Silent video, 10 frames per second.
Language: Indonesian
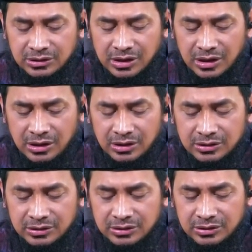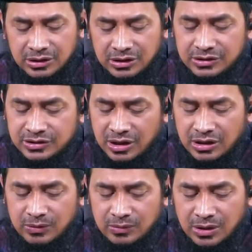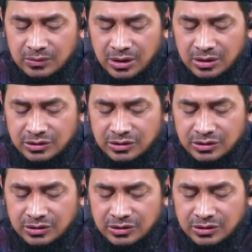ya ini sering diulang-ulang